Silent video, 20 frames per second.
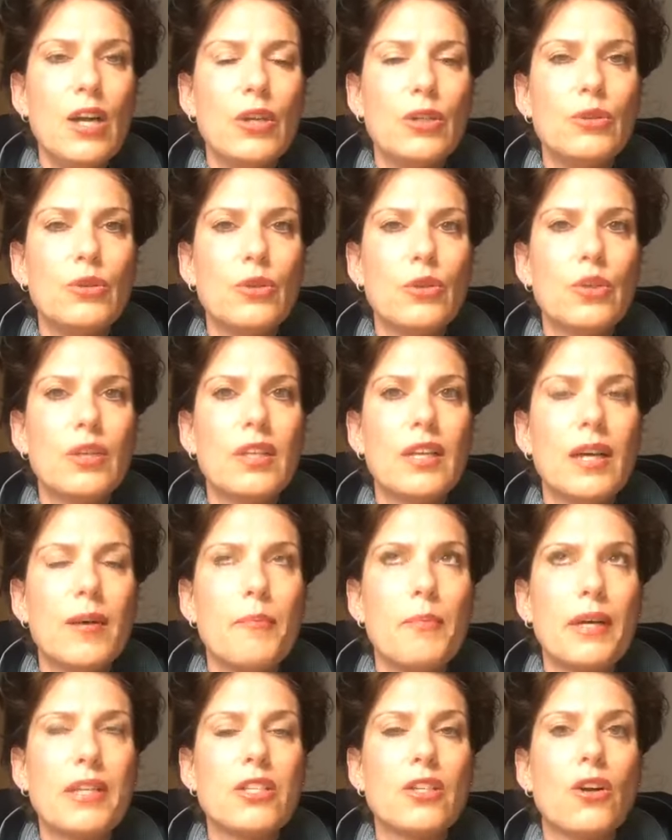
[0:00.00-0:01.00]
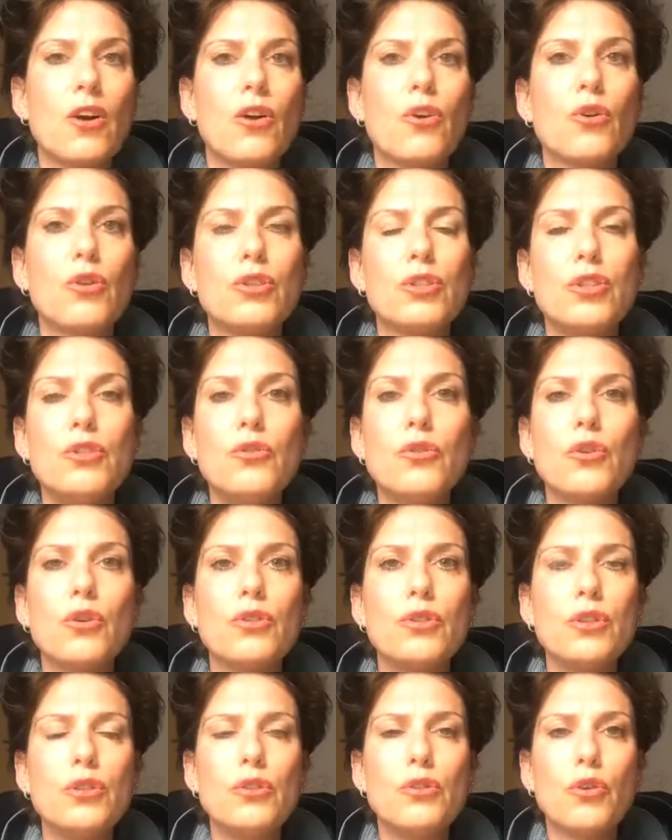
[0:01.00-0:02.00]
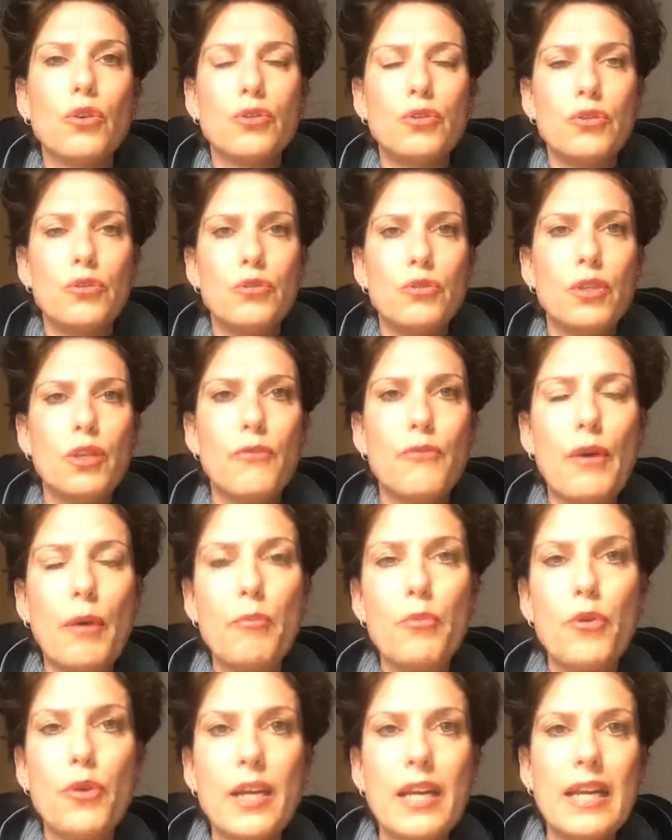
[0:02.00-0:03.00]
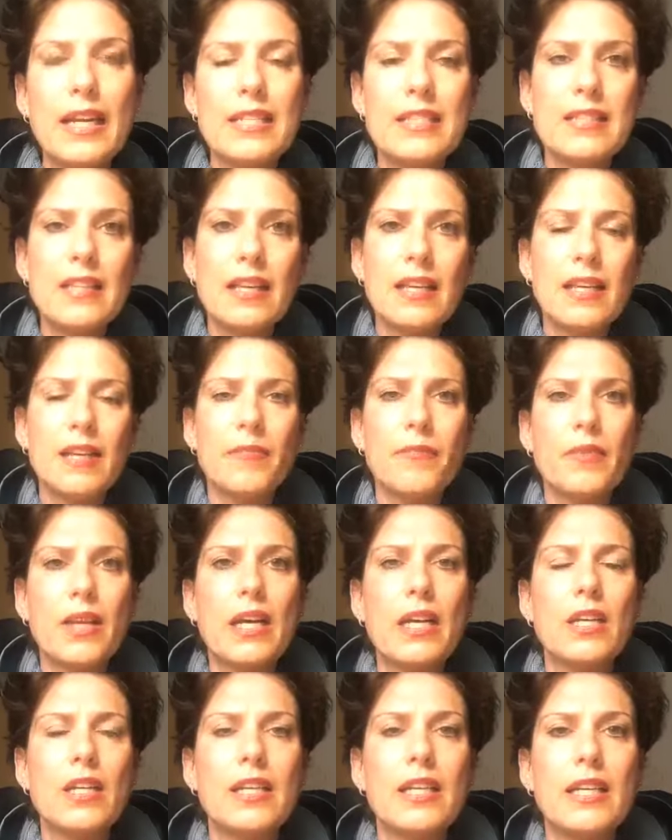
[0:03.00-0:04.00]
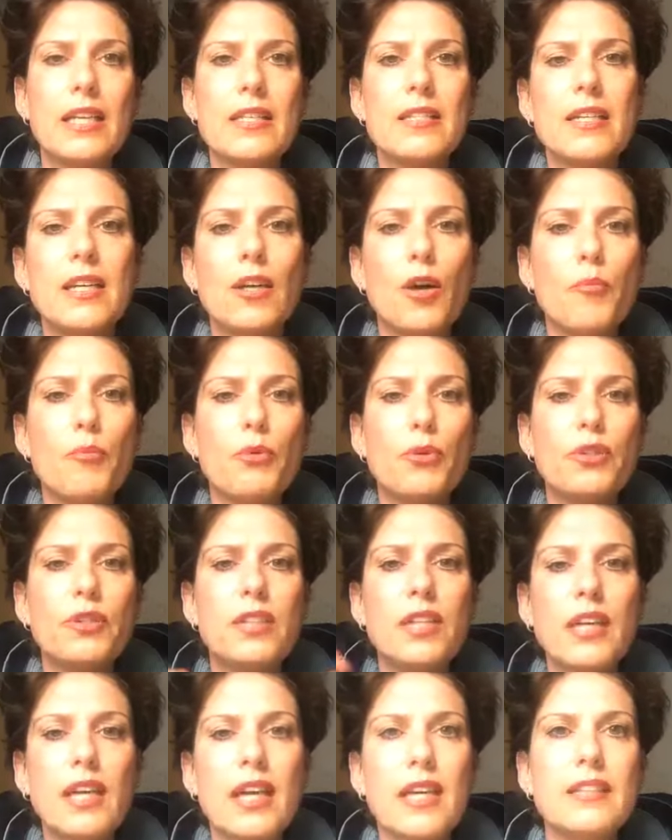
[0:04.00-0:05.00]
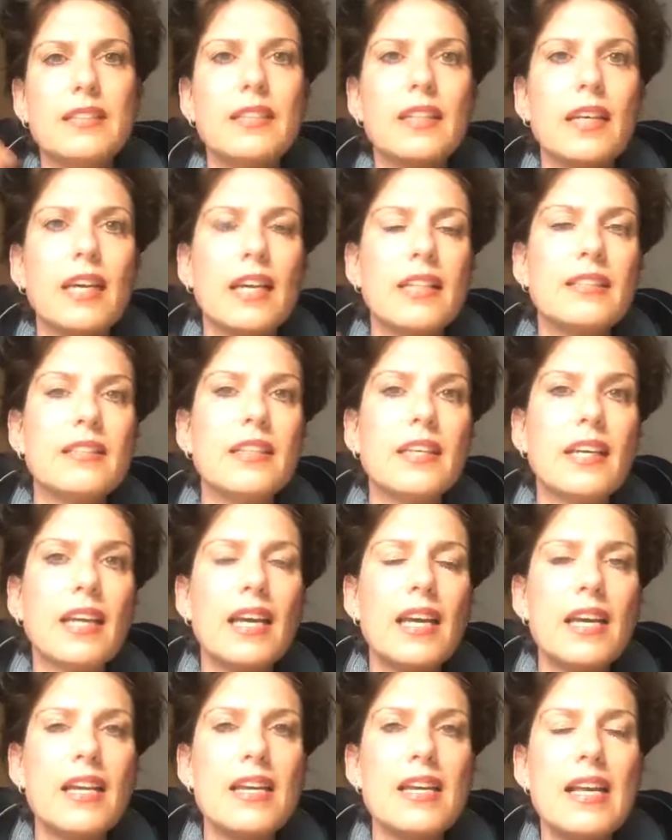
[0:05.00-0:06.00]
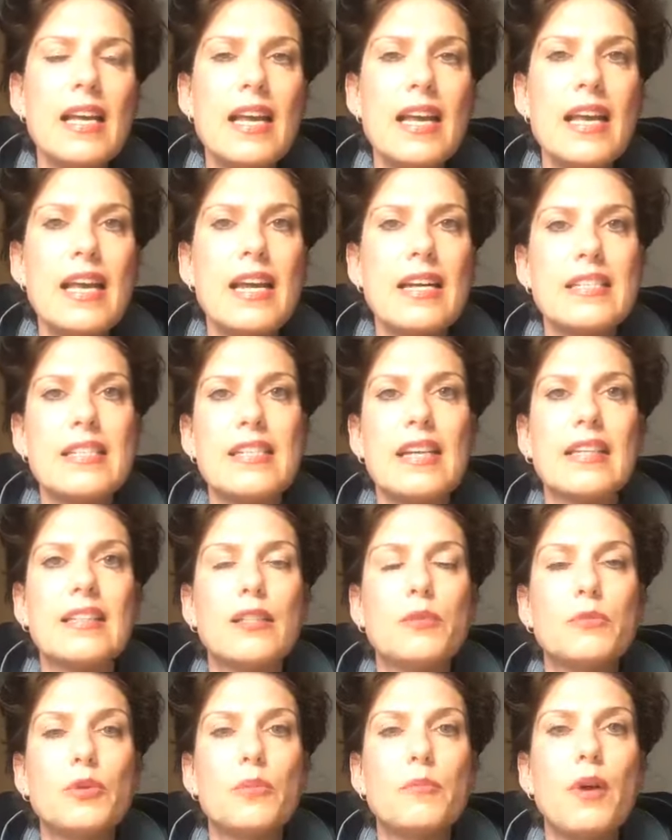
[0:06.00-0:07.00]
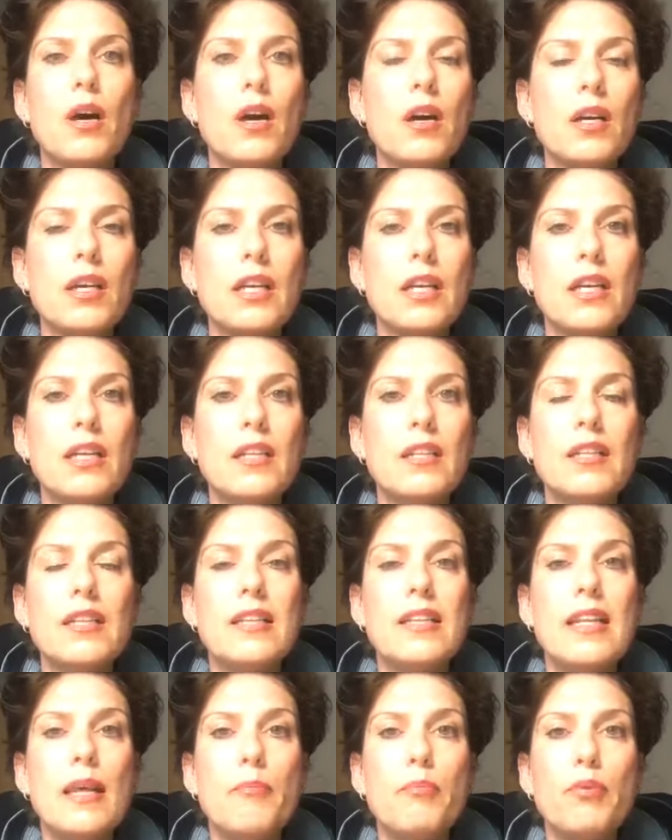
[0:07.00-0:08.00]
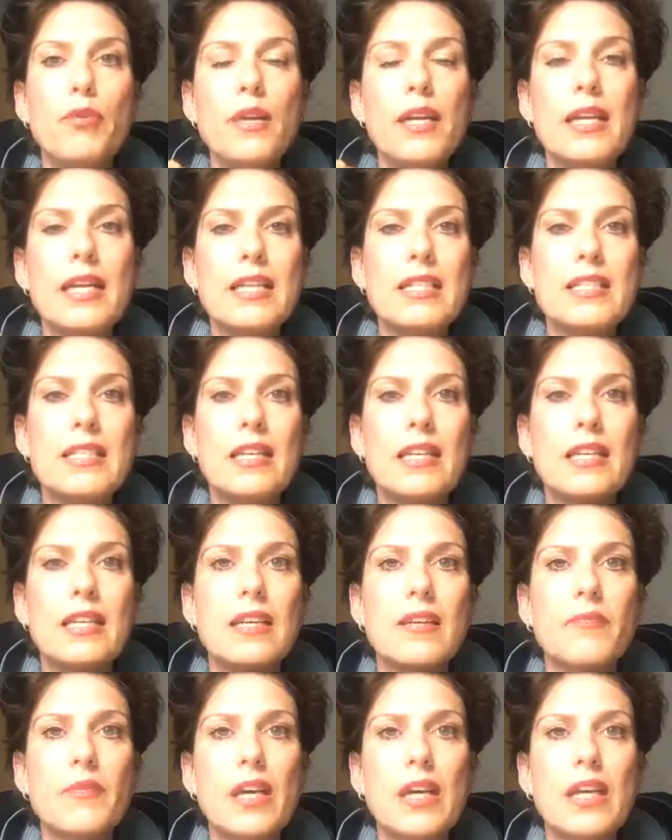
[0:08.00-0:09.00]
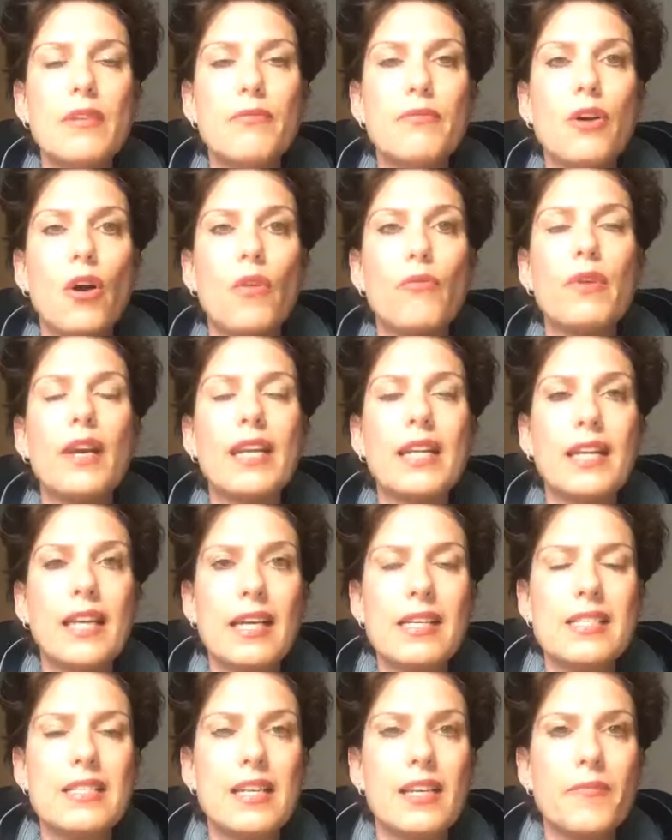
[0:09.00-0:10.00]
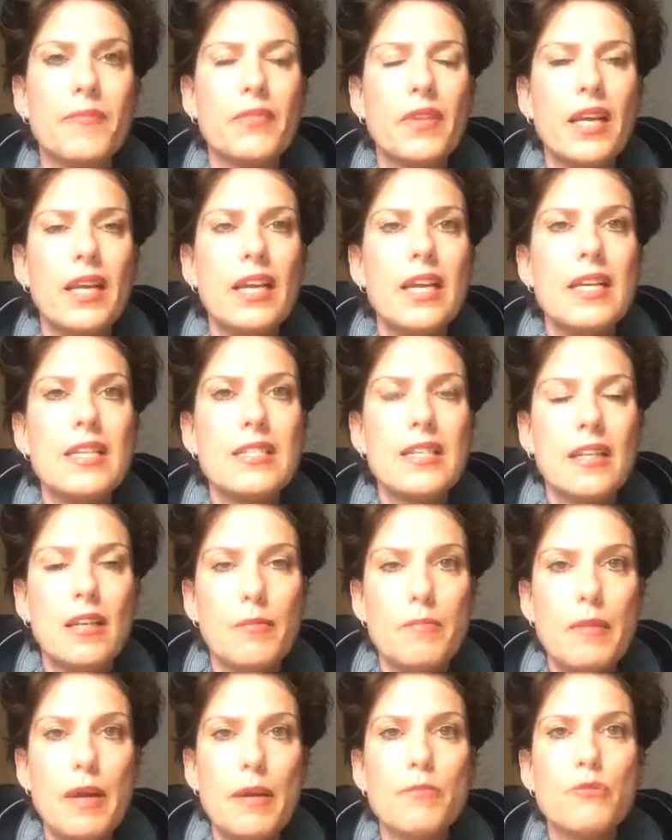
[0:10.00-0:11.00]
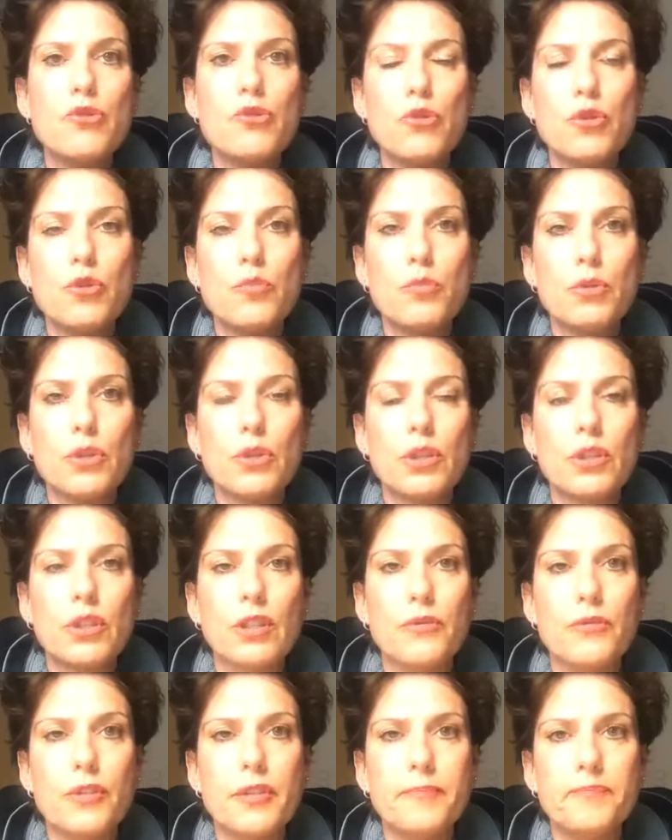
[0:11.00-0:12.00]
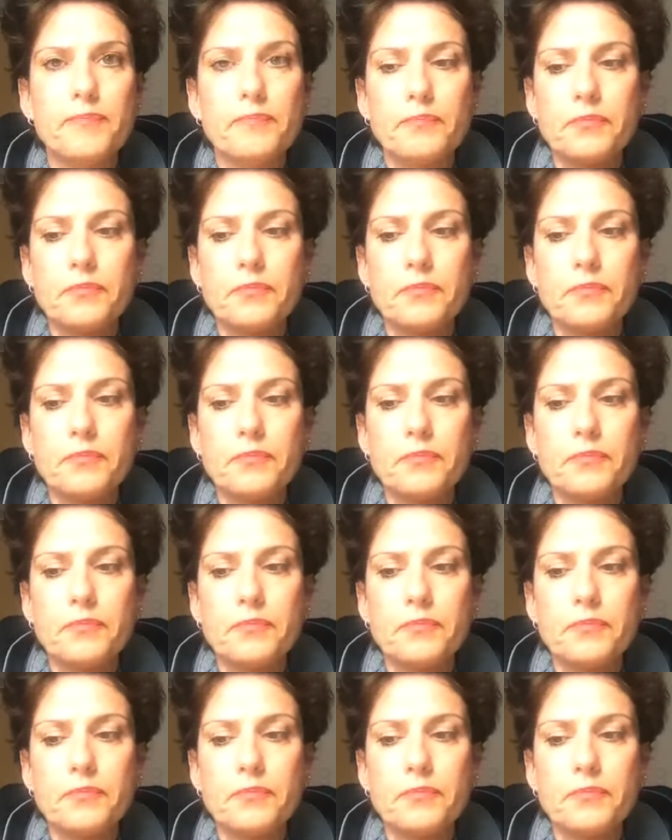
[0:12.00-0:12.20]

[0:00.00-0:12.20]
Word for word: Donc, euh, parce qu'on continue, continue, continue, le fameux élastique. Hein, l'élastique, on peut tirer, tirer, tirer, et à un certain moment, il n'est plus élastique. on va le casser. C'est la même chose pour notre vie.